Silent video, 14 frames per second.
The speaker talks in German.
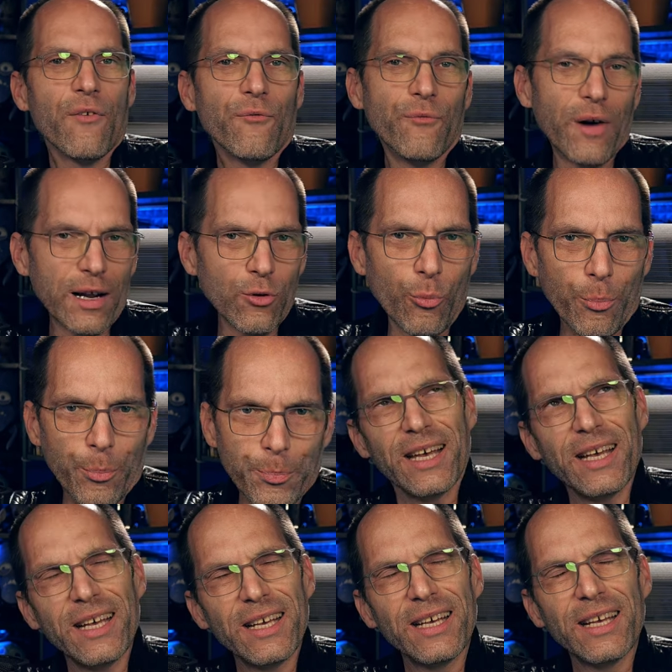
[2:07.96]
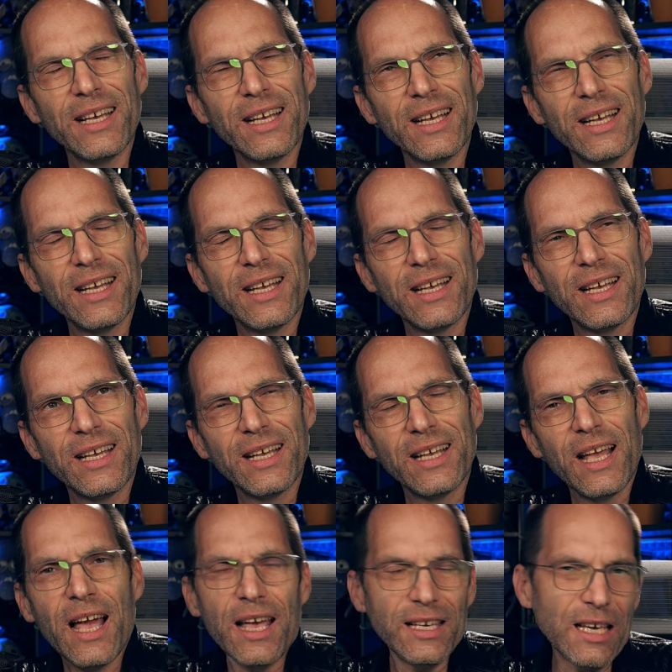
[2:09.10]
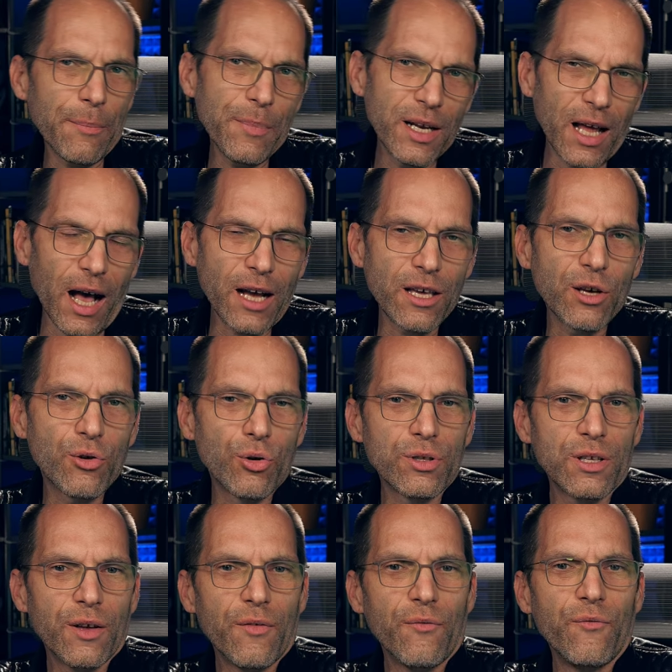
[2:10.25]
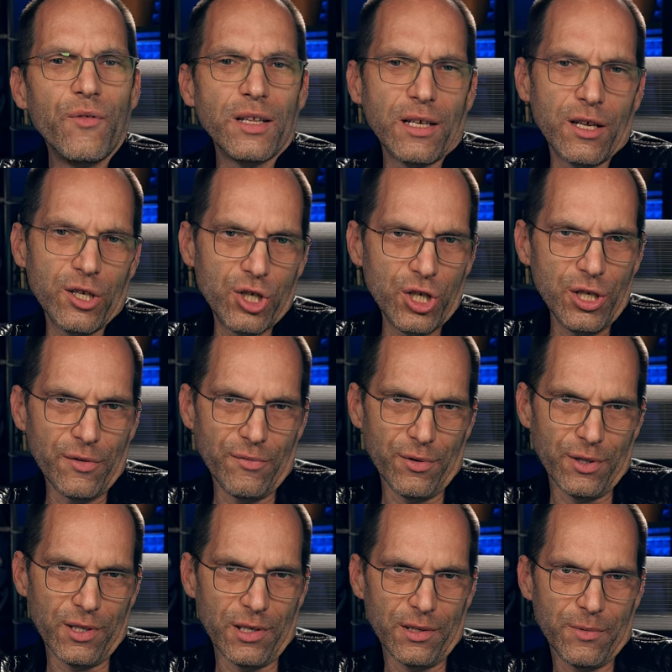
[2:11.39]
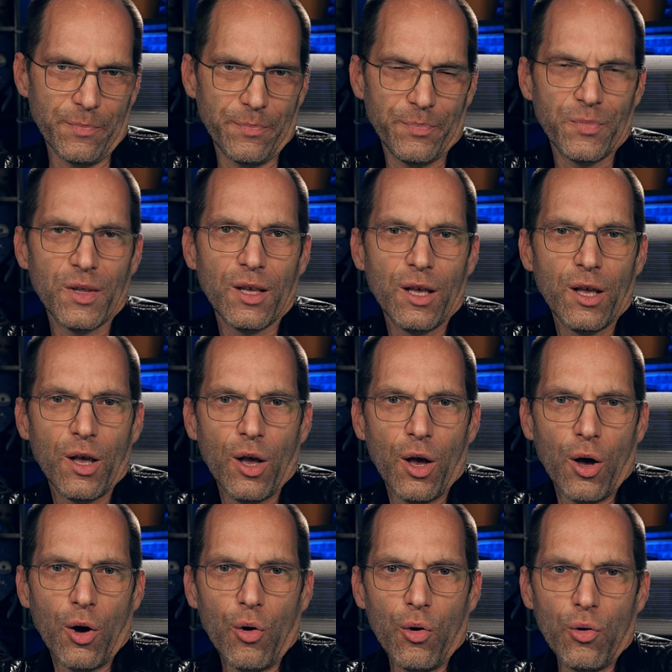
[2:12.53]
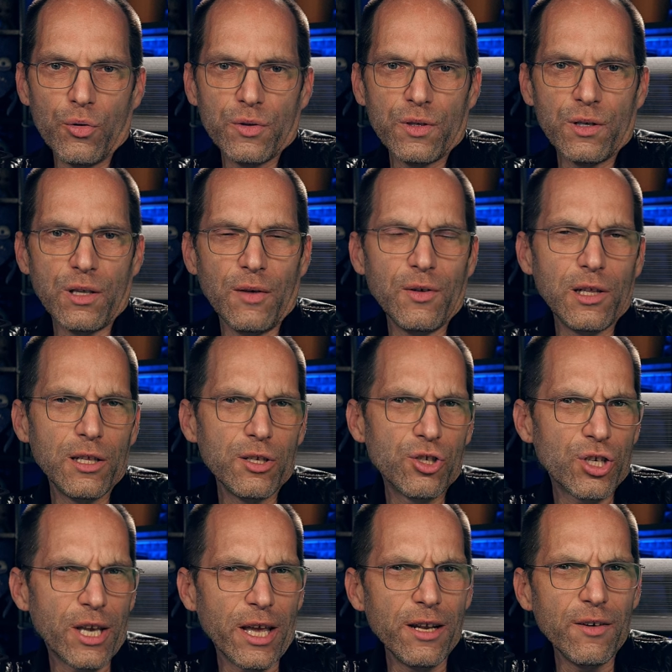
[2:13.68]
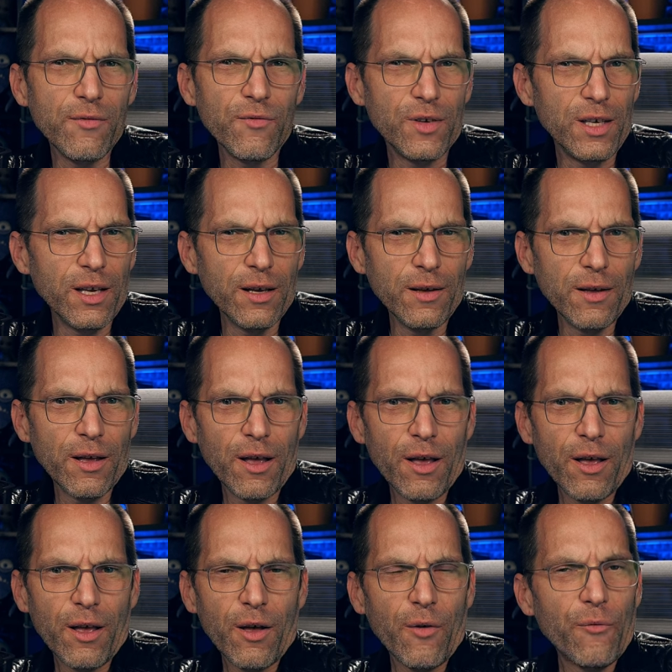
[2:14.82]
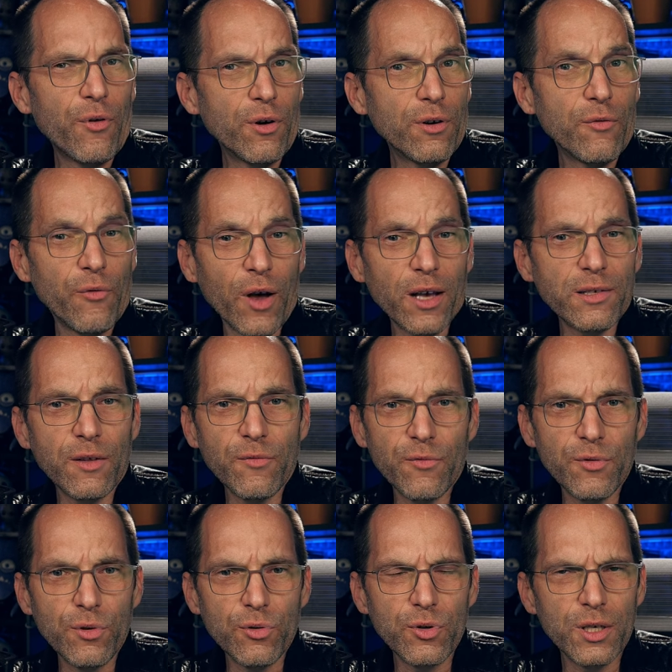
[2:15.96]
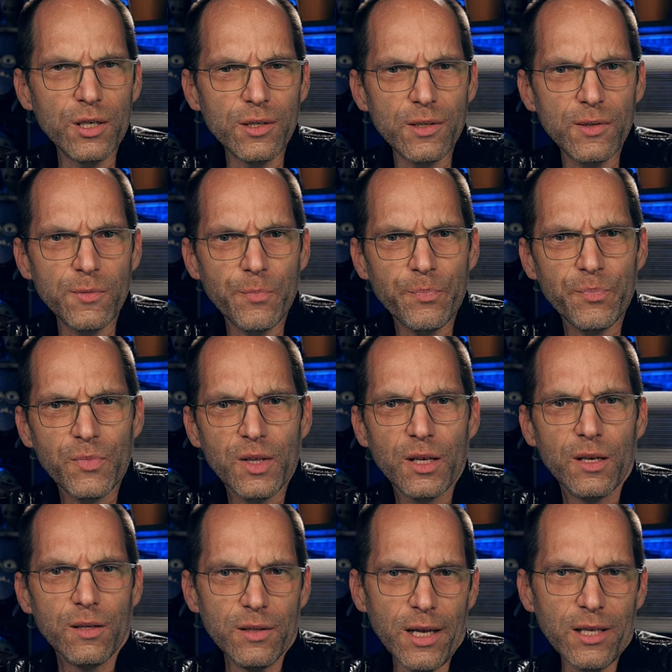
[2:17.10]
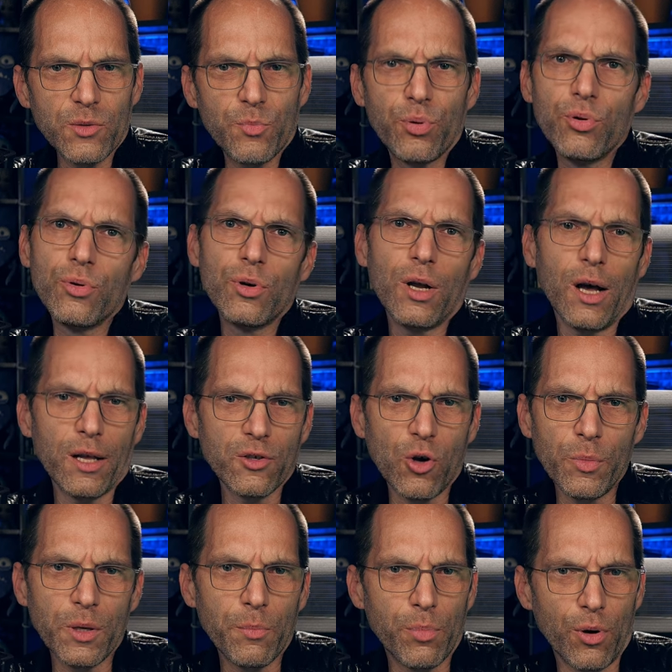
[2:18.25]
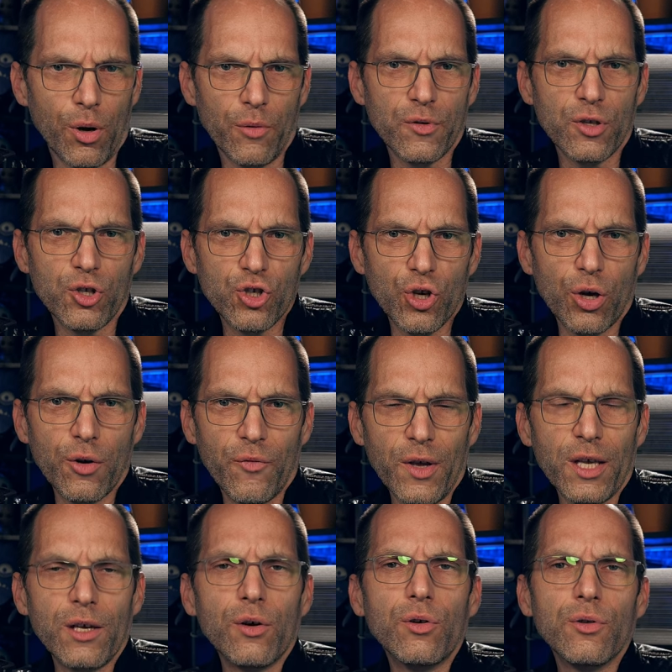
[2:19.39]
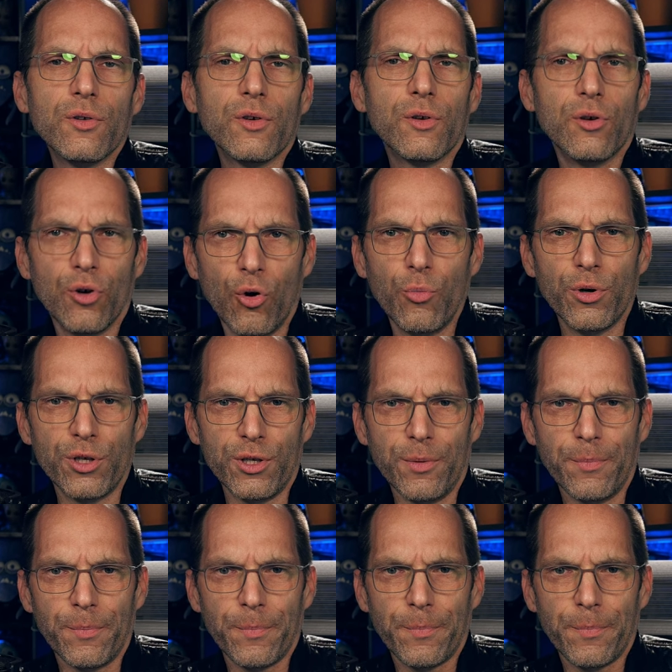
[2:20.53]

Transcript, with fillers: Warum? Ich habe mir nachgeguckt, wer da Regie geführt hat. Und David Leach kennen wir von Fast and Furious, Deadpool, Atomic Blonde, John Wick und Nobody.